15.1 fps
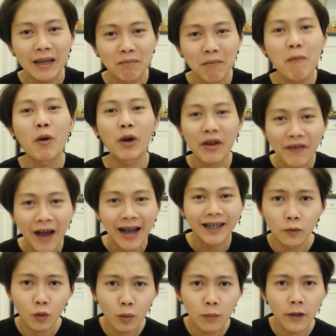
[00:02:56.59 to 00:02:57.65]
มาบ่นให้ฟัง
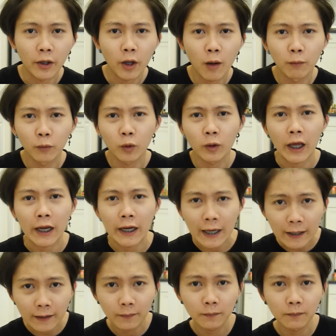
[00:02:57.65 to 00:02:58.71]
กูเหมือนทอมตรงไหนเนี่ย
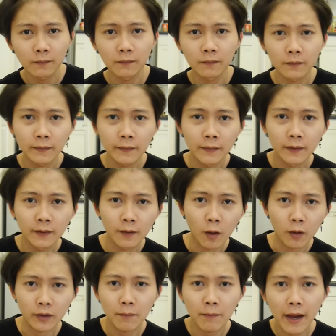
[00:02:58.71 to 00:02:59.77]
ออ
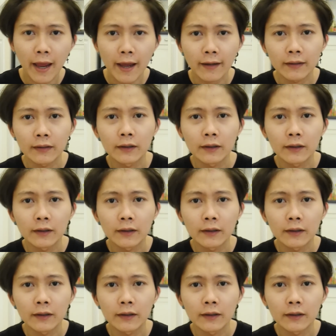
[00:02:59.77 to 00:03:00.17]
กจากแมน